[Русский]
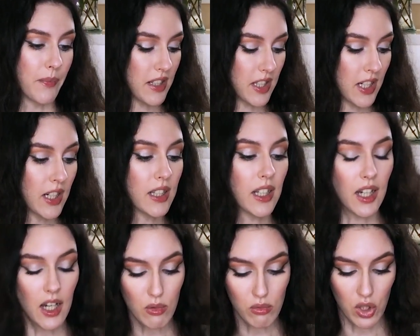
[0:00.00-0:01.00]
дезодорант
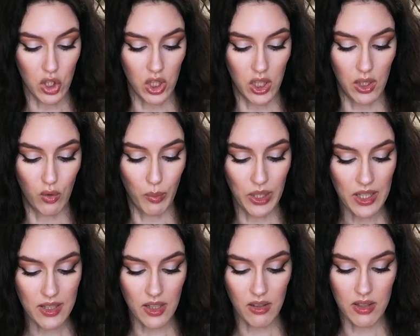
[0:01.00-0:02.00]
хороший, и у меня
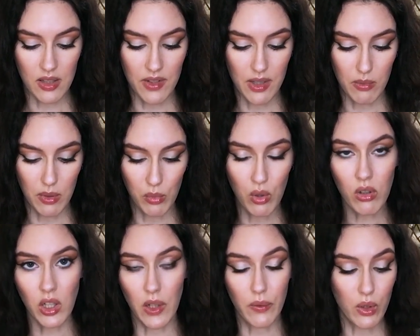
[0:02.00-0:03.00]
осталось совсем
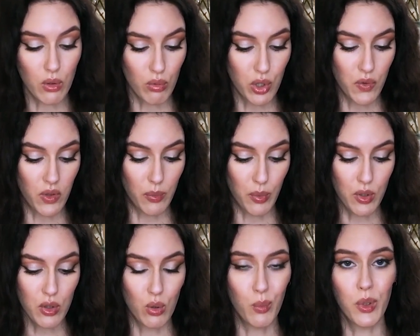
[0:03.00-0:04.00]
немного, я выкручивала,
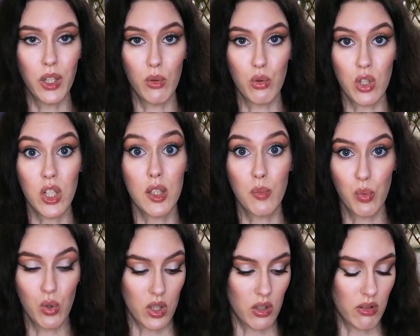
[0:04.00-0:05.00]
просто он у меня уже
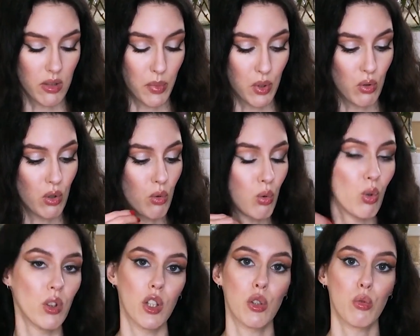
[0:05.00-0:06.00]
испортился, поскольку
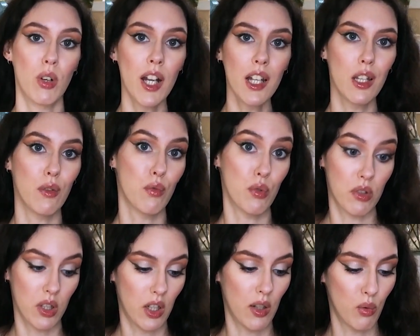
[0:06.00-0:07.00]
он натуральный,
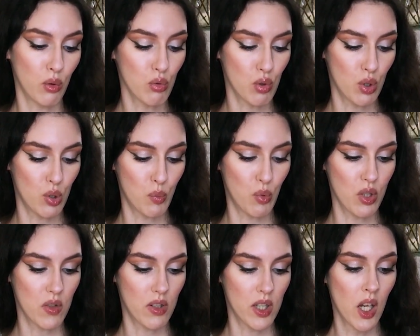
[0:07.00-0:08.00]
все-таки его нужно
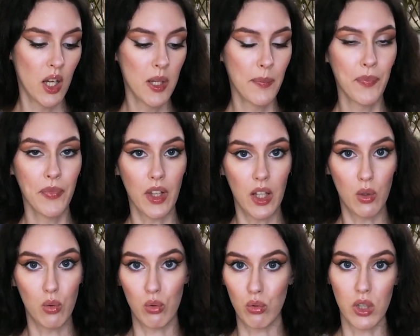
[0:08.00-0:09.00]
использовать
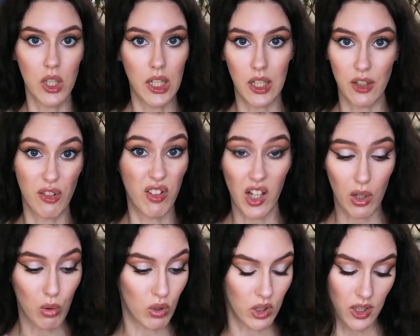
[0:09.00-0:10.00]
ну, не два
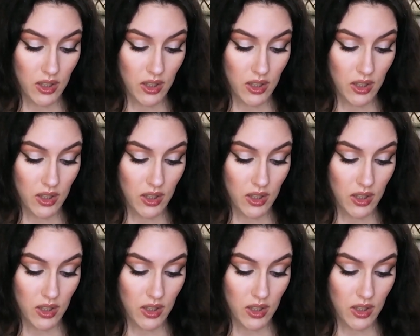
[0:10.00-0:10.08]
года